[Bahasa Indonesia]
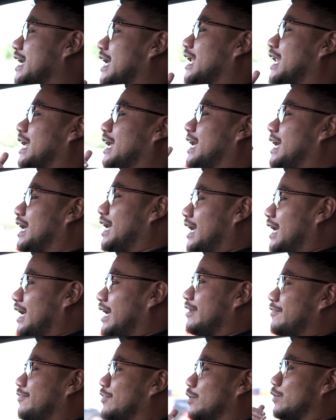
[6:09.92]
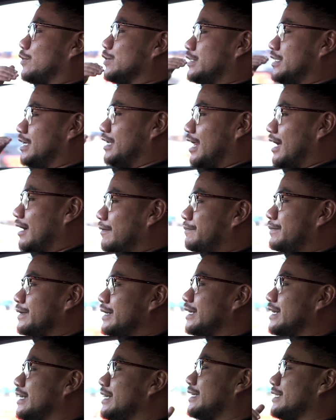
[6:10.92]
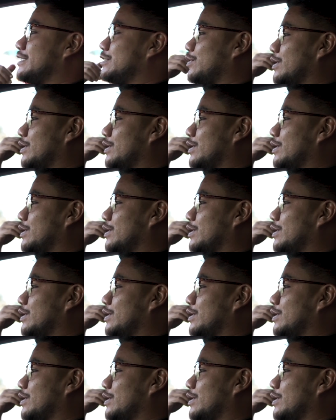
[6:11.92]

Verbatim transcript: jalan fokusnya dapet